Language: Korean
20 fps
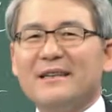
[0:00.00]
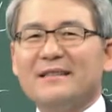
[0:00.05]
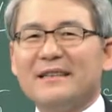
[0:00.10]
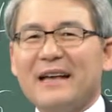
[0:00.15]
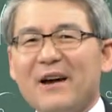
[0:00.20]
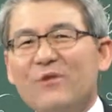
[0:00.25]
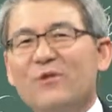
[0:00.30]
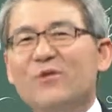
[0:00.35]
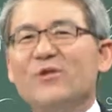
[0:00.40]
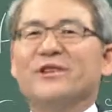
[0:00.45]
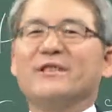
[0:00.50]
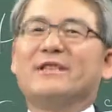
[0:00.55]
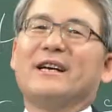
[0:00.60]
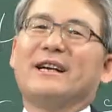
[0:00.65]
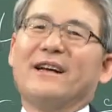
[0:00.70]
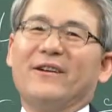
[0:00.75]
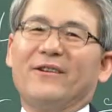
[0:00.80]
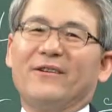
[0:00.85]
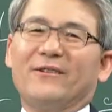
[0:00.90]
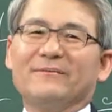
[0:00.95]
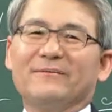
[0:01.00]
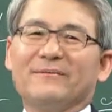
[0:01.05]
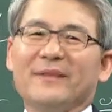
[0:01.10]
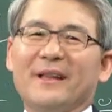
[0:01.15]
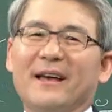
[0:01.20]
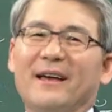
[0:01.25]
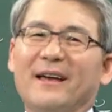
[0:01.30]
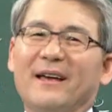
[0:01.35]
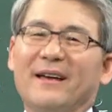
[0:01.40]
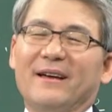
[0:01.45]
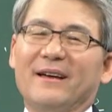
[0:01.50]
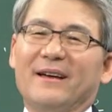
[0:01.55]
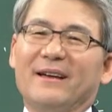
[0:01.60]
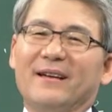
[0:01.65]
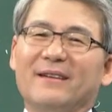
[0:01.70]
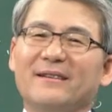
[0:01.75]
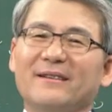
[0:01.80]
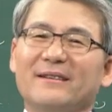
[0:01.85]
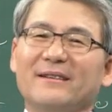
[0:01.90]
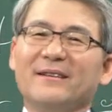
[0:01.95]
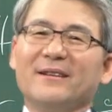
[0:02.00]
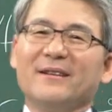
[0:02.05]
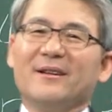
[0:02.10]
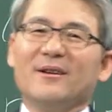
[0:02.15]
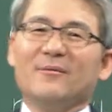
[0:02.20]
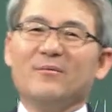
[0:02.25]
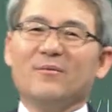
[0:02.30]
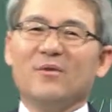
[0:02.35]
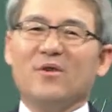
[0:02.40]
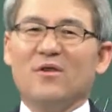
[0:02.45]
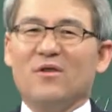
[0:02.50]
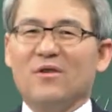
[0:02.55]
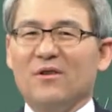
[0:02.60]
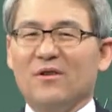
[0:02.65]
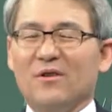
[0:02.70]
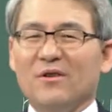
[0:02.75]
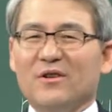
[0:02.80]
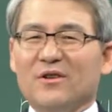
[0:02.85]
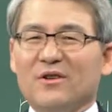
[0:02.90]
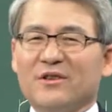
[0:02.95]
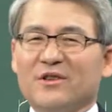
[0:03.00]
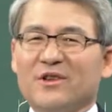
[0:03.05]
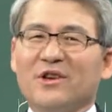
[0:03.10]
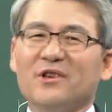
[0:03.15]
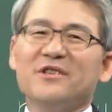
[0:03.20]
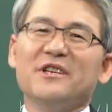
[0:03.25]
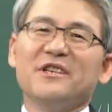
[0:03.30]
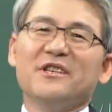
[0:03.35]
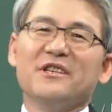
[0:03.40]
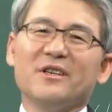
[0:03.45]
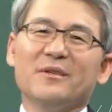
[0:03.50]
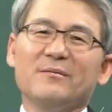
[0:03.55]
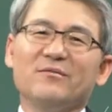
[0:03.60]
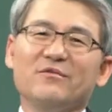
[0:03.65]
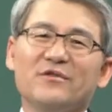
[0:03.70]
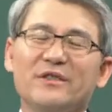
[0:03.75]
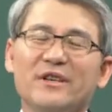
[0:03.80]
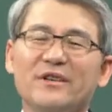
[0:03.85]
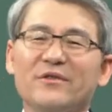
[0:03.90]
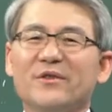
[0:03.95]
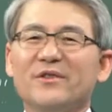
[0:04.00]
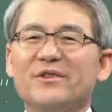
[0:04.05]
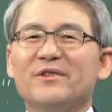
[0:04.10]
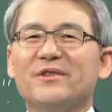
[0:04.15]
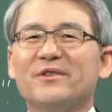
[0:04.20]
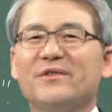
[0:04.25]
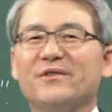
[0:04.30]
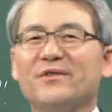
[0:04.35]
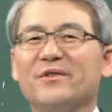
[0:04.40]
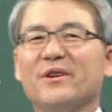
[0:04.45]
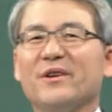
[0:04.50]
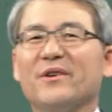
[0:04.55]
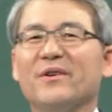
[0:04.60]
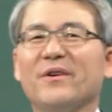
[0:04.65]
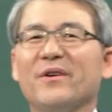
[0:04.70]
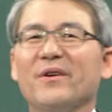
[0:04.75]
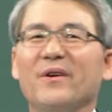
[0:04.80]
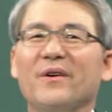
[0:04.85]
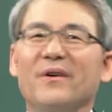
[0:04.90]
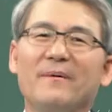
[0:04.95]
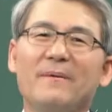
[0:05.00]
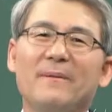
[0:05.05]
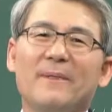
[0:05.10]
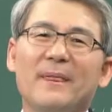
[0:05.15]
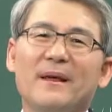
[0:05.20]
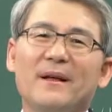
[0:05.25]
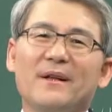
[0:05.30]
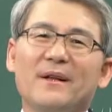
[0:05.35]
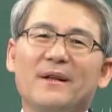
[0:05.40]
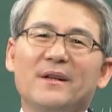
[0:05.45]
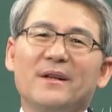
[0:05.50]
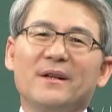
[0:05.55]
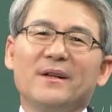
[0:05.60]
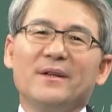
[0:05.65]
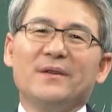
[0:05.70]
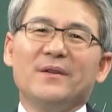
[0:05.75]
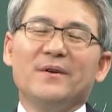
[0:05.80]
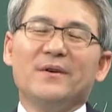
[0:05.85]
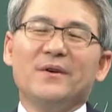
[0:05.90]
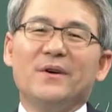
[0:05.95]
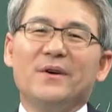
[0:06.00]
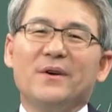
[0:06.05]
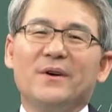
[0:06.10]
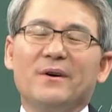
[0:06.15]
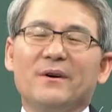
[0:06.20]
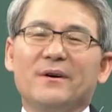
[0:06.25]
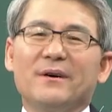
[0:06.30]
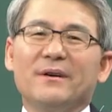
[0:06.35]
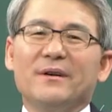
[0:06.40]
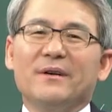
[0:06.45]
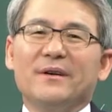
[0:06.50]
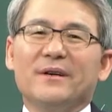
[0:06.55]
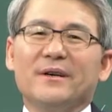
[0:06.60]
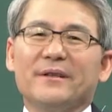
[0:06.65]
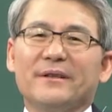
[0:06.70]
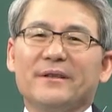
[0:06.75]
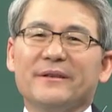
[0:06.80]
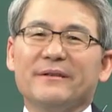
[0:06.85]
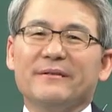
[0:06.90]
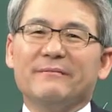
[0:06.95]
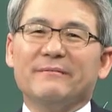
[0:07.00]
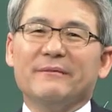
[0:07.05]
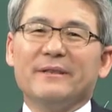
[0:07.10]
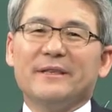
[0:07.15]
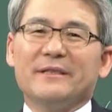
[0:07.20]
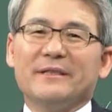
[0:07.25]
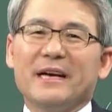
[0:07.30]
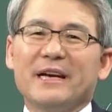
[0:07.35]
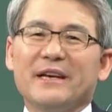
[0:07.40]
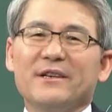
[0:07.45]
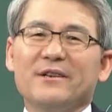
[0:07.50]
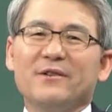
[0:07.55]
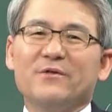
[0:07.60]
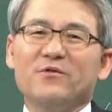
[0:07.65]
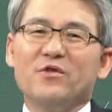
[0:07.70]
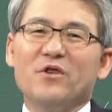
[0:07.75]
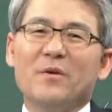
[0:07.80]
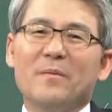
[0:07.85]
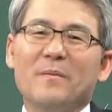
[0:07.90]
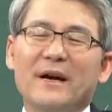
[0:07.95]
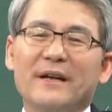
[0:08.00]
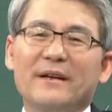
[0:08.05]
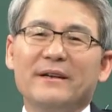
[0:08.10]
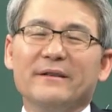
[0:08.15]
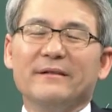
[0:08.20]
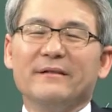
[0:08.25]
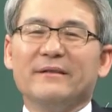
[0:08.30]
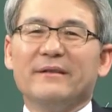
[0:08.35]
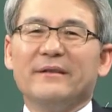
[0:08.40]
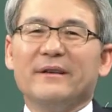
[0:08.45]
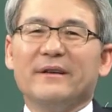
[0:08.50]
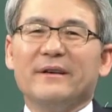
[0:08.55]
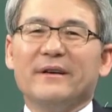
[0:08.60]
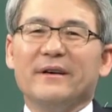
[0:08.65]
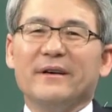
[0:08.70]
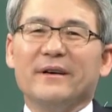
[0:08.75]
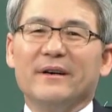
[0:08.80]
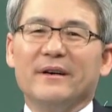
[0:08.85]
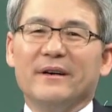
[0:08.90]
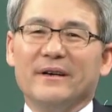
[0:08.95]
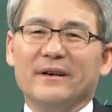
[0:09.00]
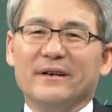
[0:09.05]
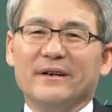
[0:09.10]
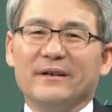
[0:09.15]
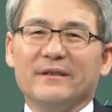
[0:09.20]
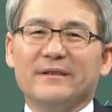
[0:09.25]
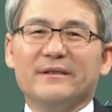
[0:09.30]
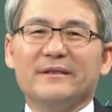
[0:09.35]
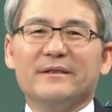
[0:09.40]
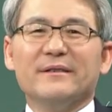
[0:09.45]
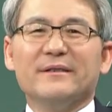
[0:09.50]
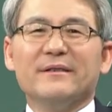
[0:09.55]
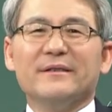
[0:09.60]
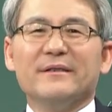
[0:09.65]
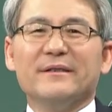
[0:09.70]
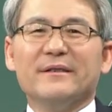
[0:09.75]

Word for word: 싸우고 있잖아요. 예. 뭐 경제적인 문제도 있을 수 있고요. 또 어떤 자기를 위협하는 어, 그